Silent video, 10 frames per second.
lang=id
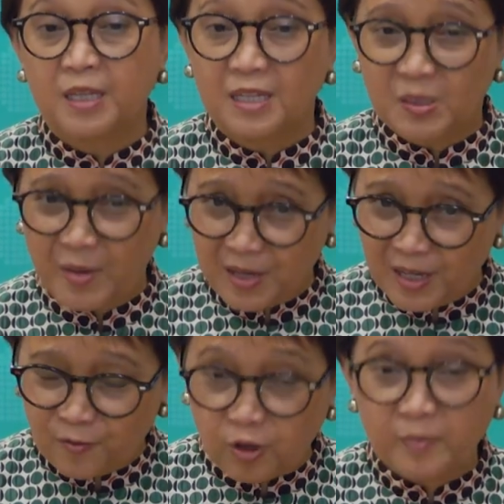Sebagai
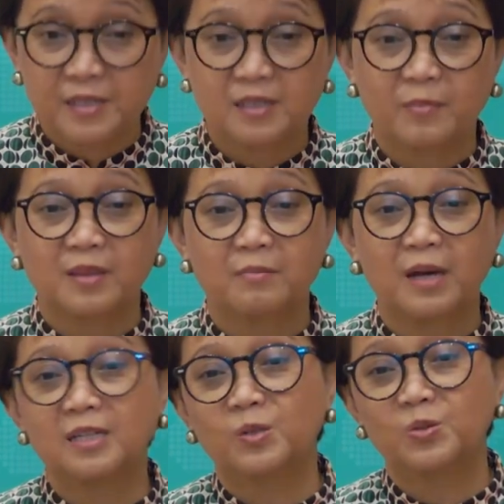informasi
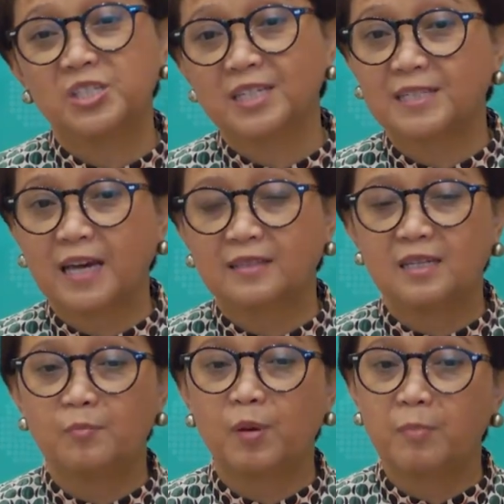teman-teman, Indonesia saat
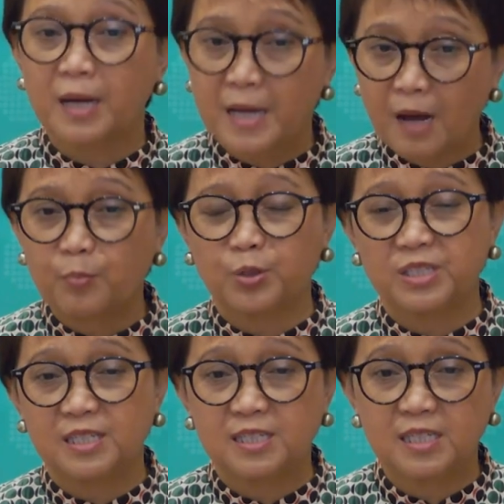ini memegang
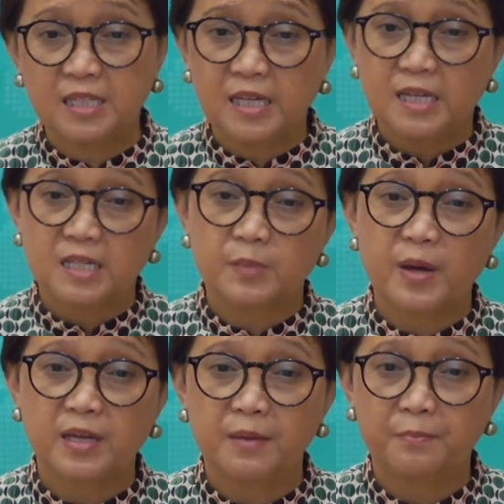posisi
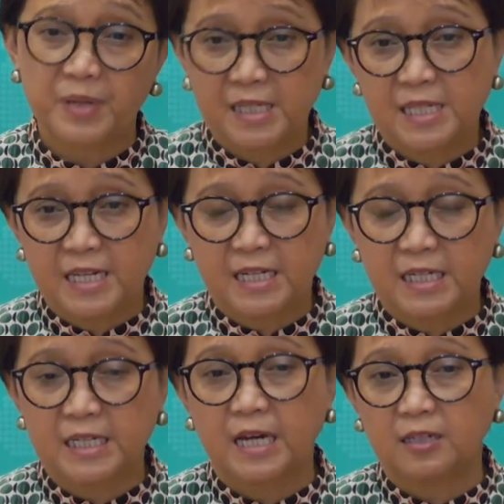sebagai
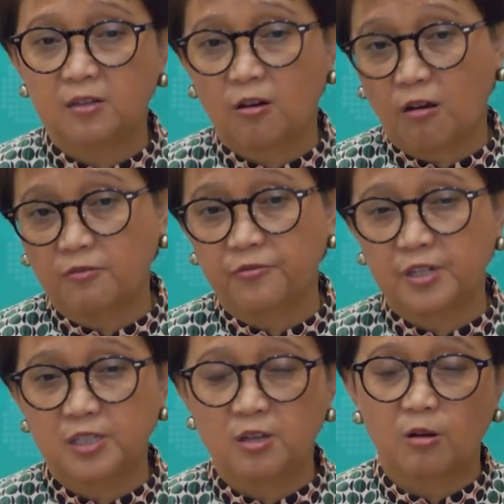presiden dari
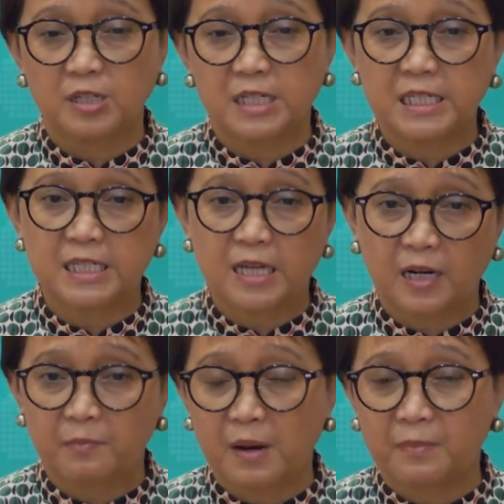Conference on
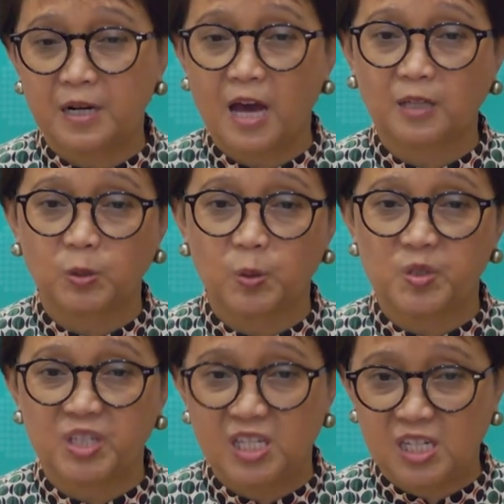Disarmament atau
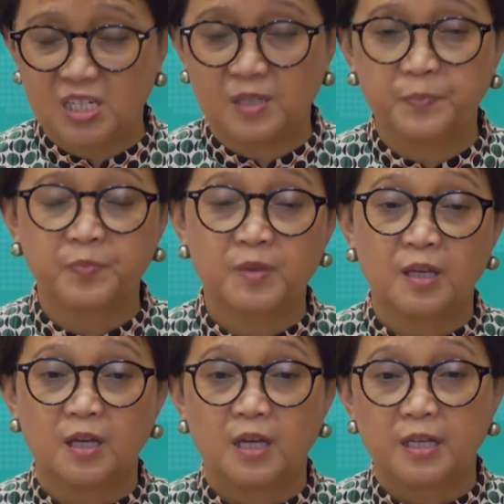CD.
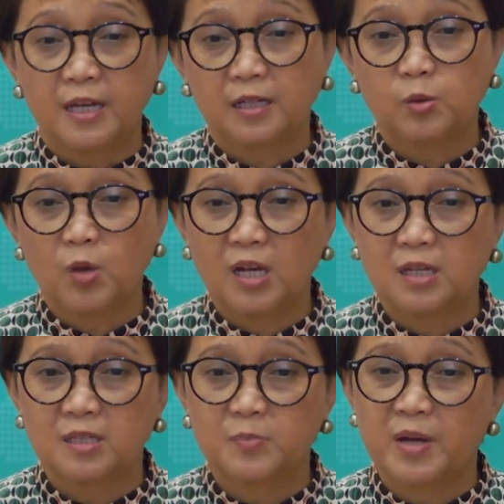Yang
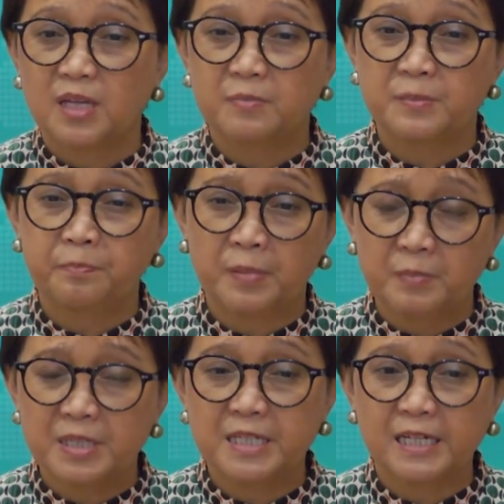kedua, sebagai
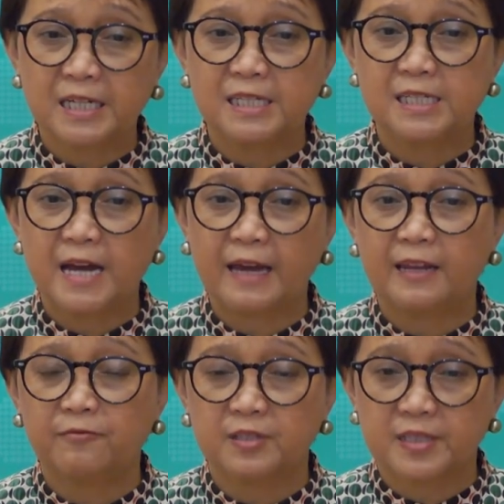pembicara di high
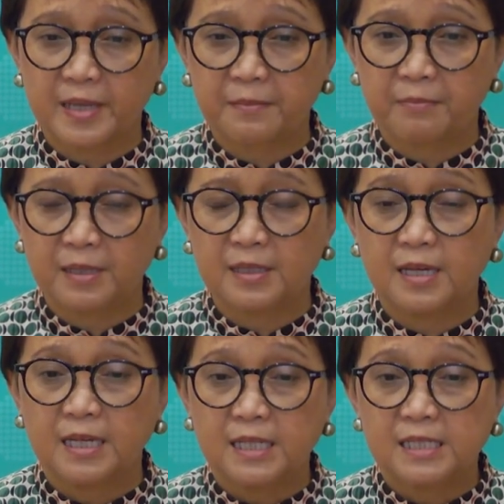level segment
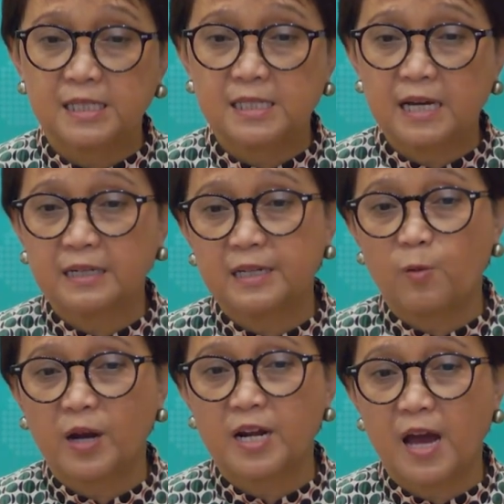sidang
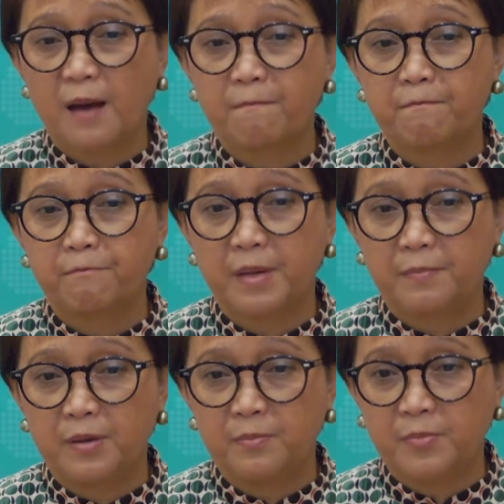Dewan HAM
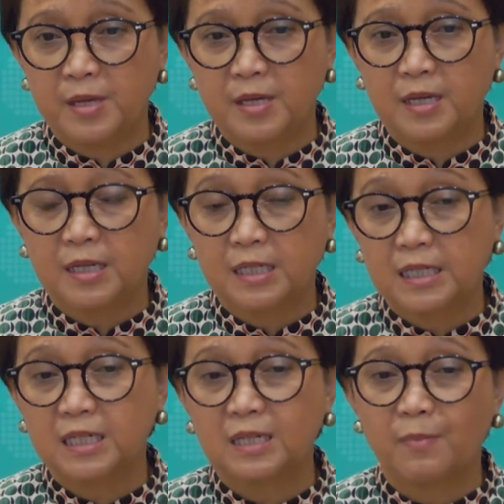PBB
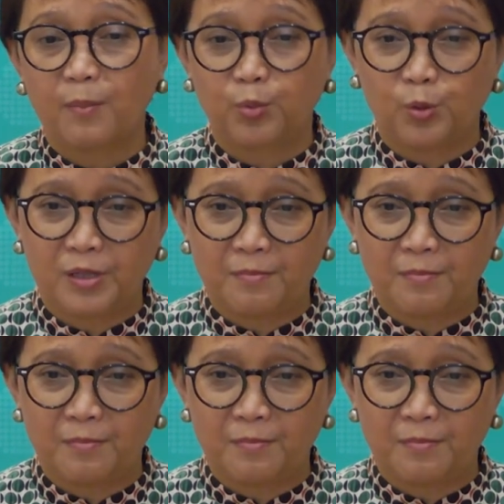ke-55.